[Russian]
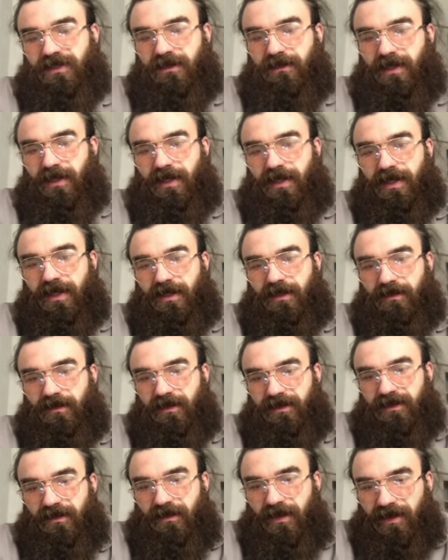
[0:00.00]
это малая.
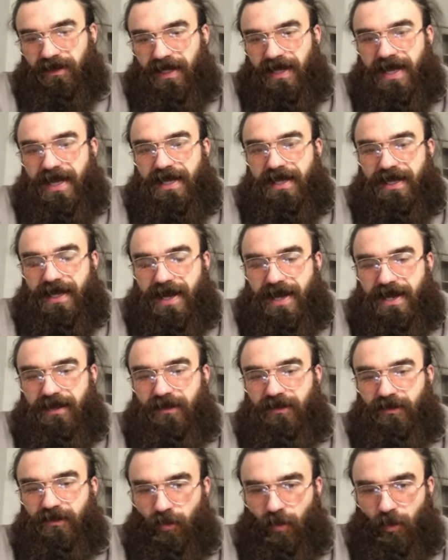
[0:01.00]
Это малая
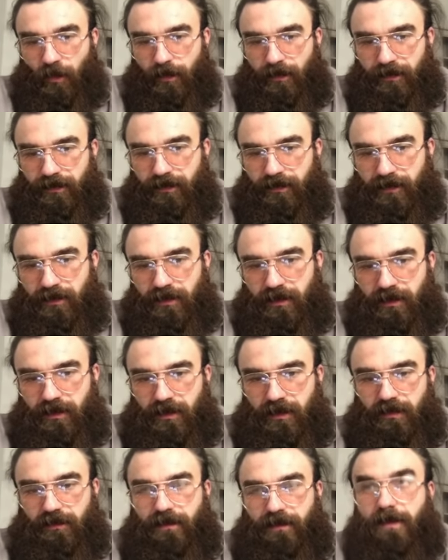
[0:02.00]
реально топ
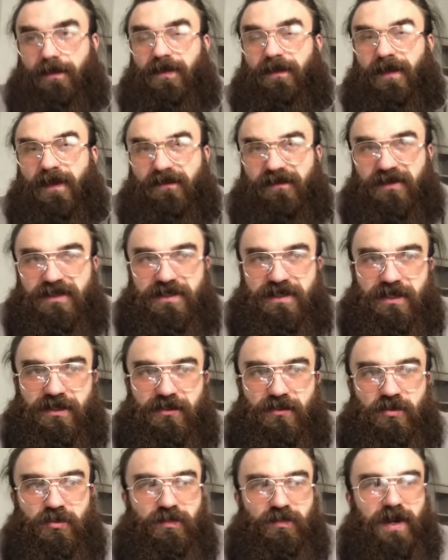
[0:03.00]
по
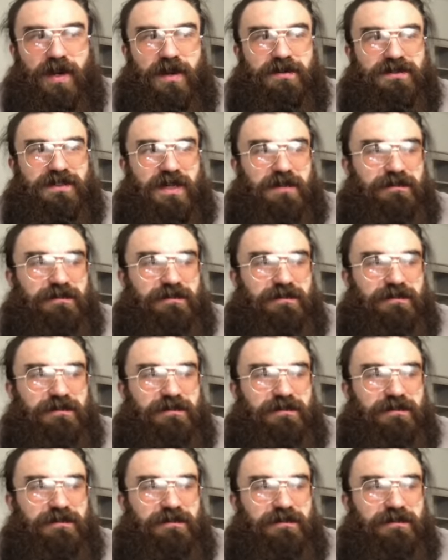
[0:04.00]
поведению, по